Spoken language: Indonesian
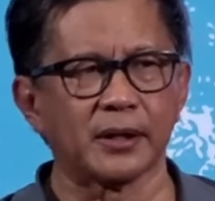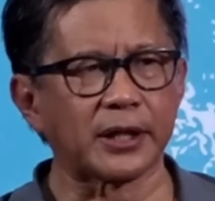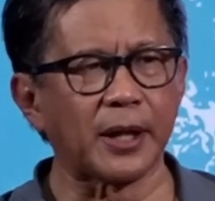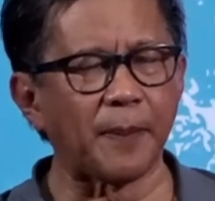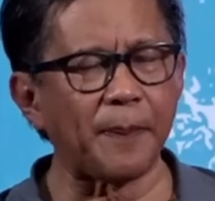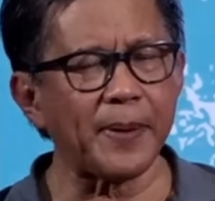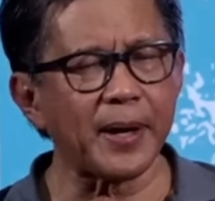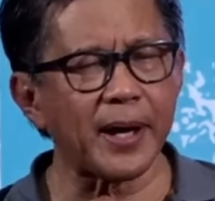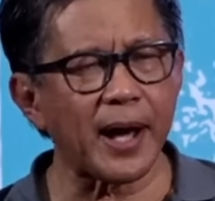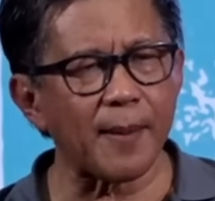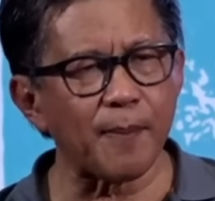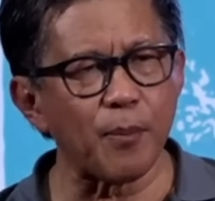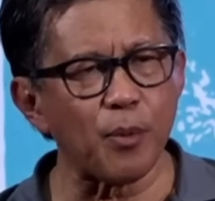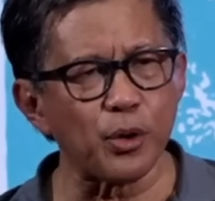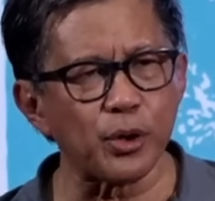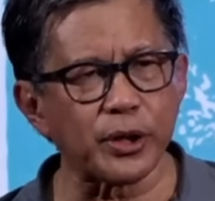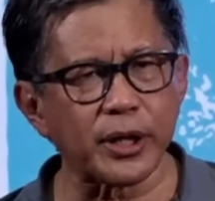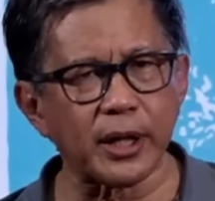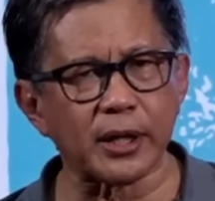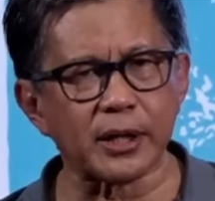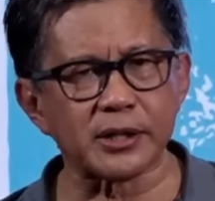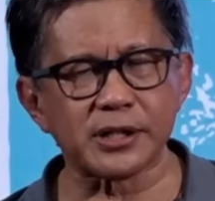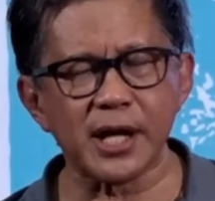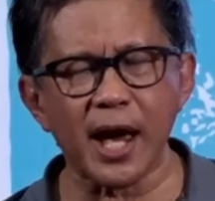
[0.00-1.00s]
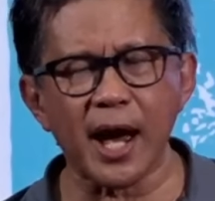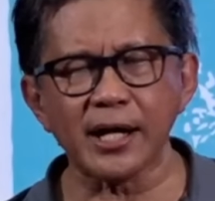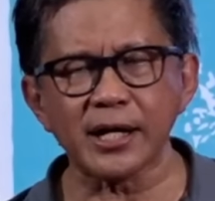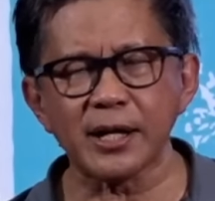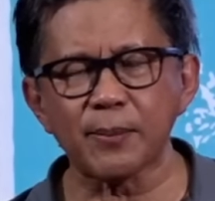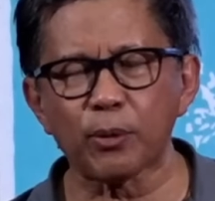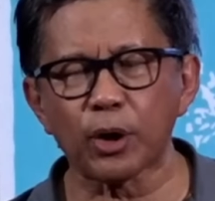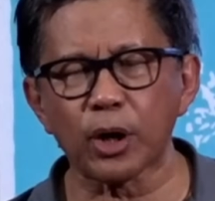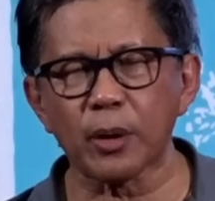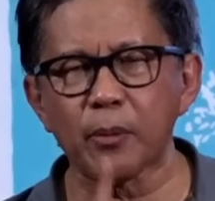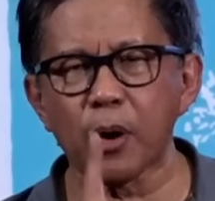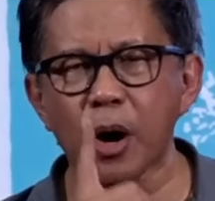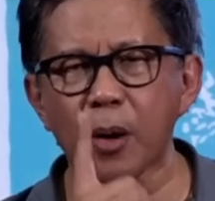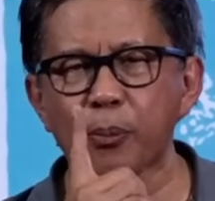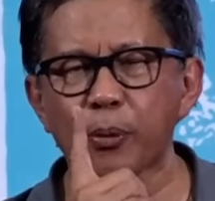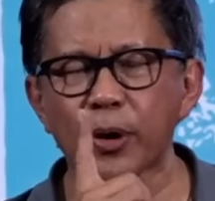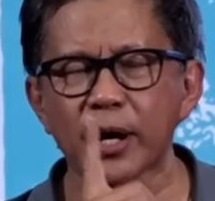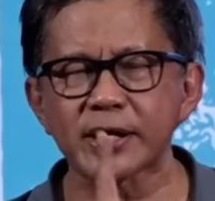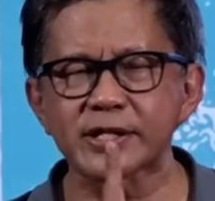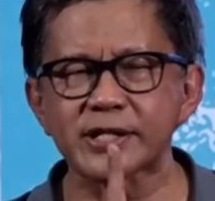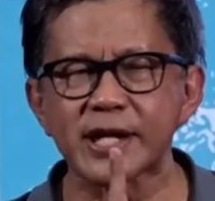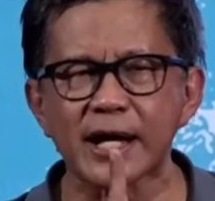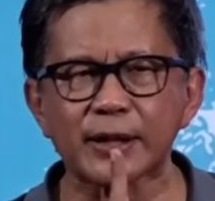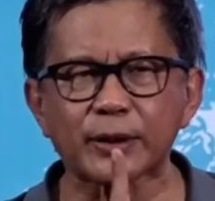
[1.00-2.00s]
Tapi nggak mungkin, saya hanya boleh bawa
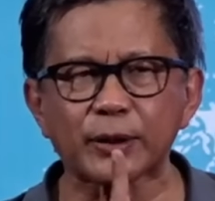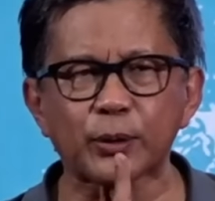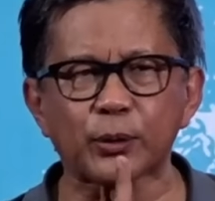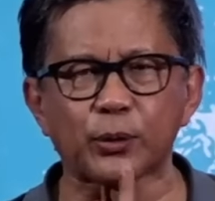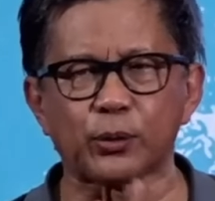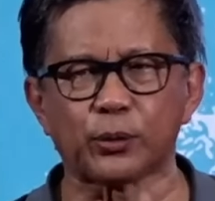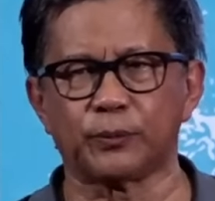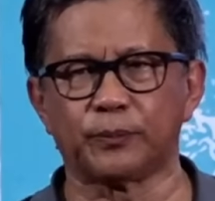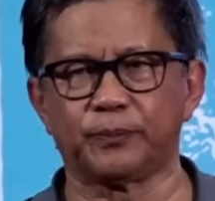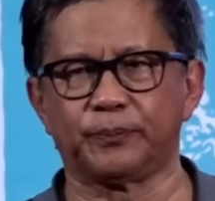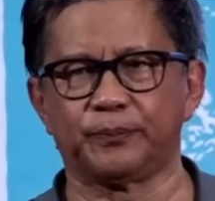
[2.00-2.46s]
pulang satu.